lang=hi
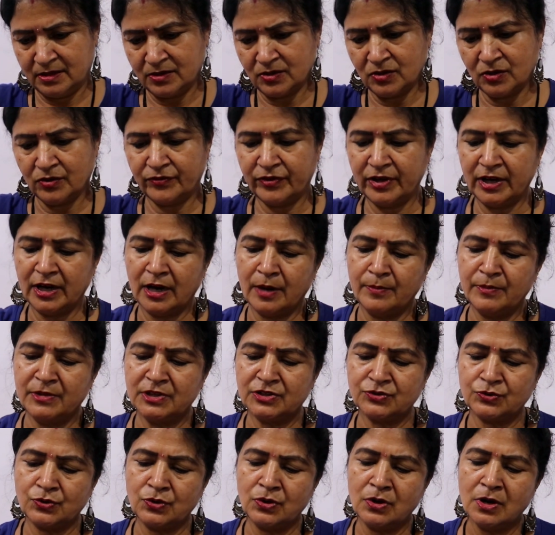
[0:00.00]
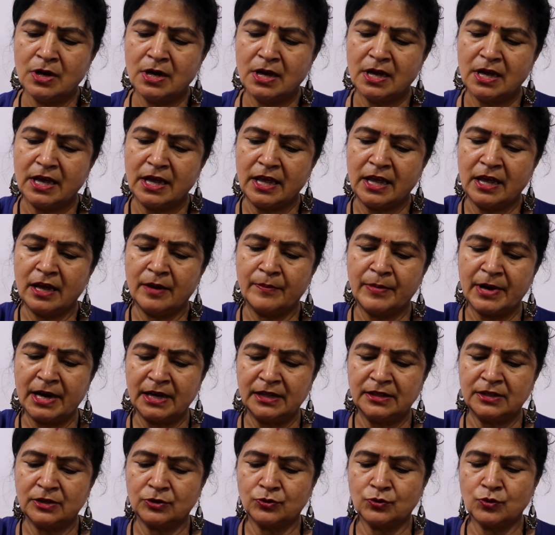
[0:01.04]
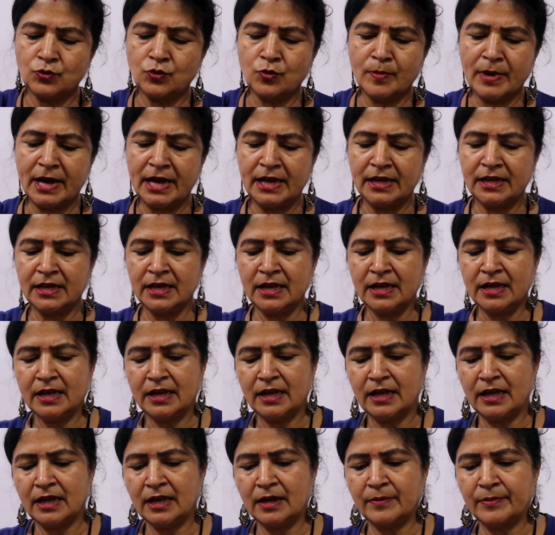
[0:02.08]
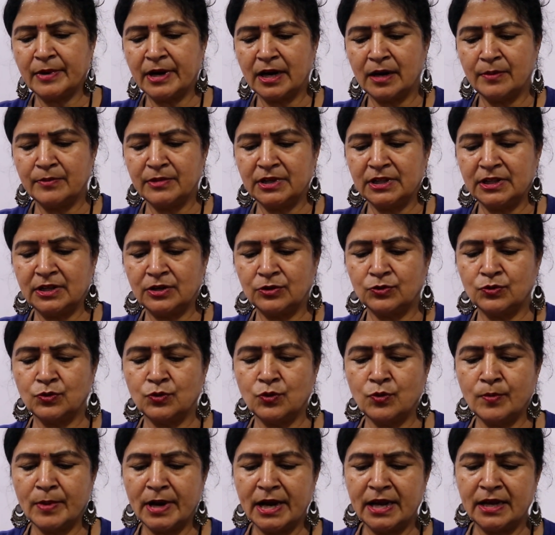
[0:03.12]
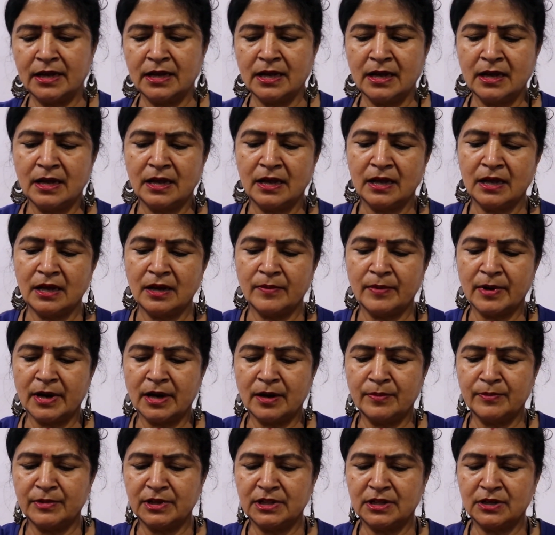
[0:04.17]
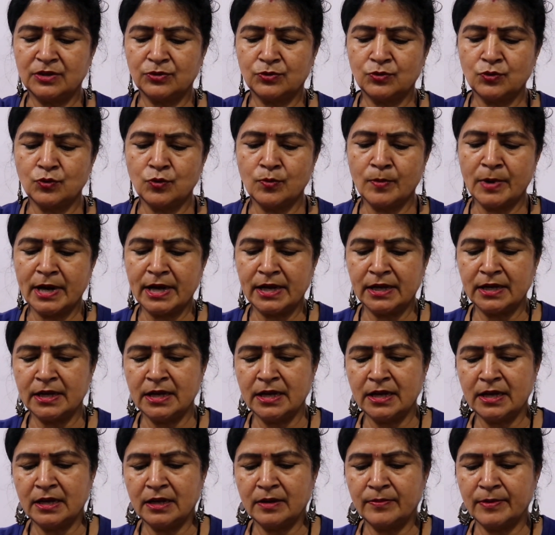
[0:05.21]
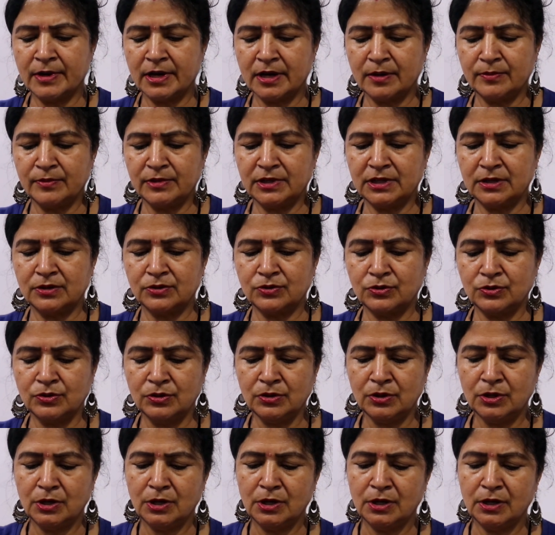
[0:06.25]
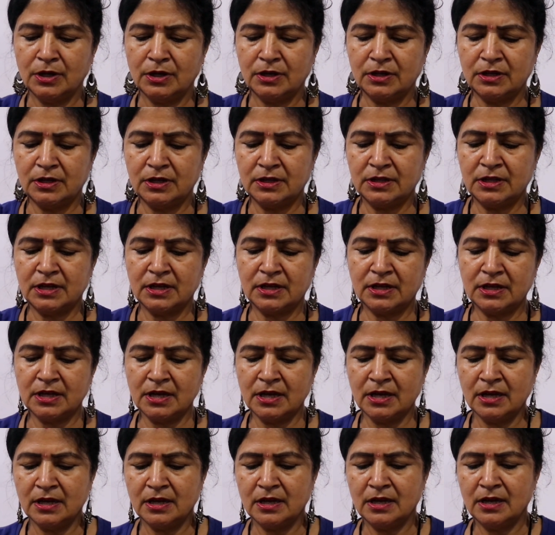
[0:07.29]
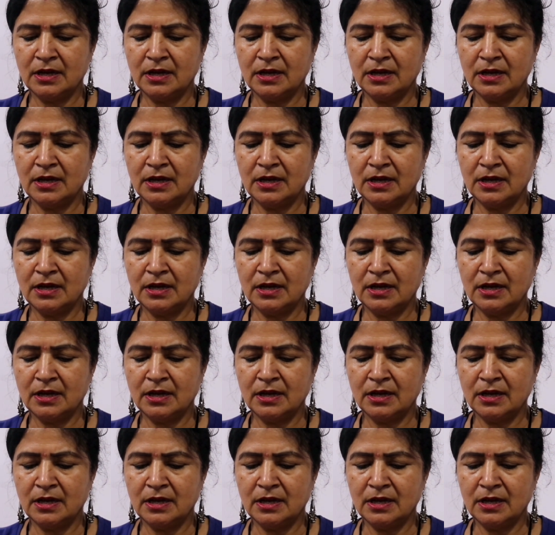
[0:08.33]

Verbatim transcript: और फिर हम इसको एक बार इधर को घुमाएंगे एक बार हम इधर को घुमाएंगे एक बार हम इधर को घुमाएंगे एक बार हम इधर को ये देखिए